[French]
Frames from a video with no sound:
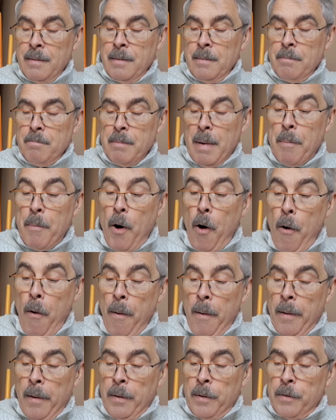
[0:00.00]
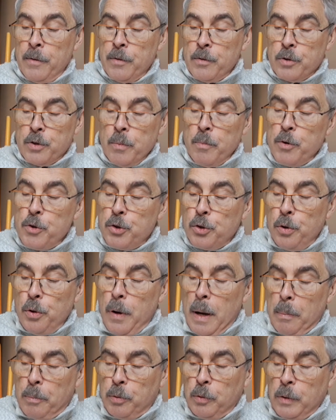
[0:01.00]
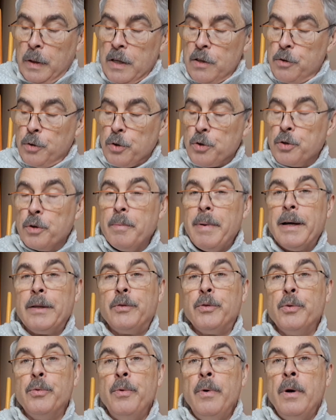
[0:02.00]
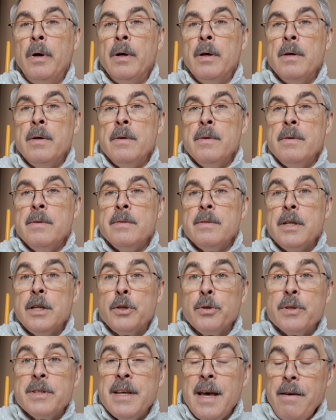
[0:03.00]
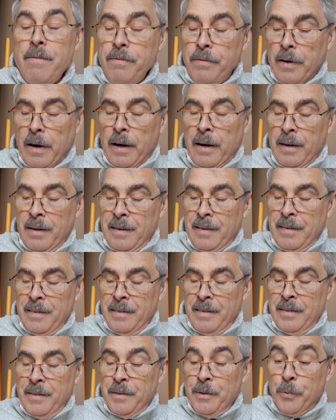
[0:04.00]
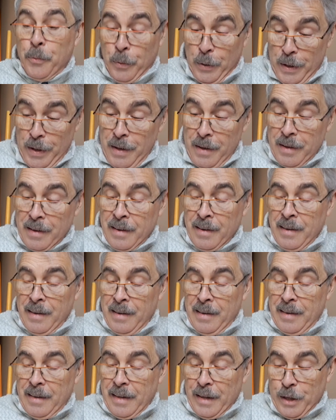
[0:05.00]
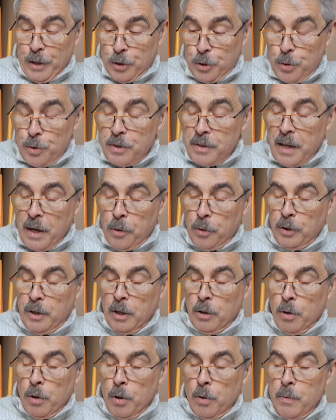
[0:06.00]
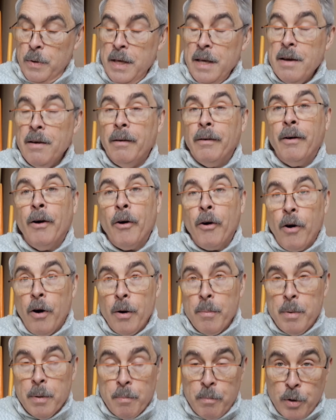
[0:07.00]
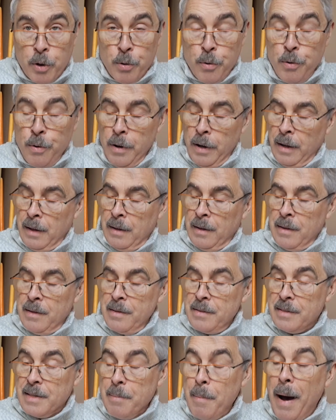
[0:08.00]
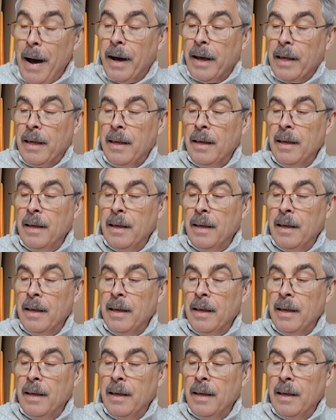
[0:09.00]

Maman, ce monsieur appuyé sur son bâton, c'est Joseph Oui, et juste à côté de lui, en robe bleue, c'est Marie.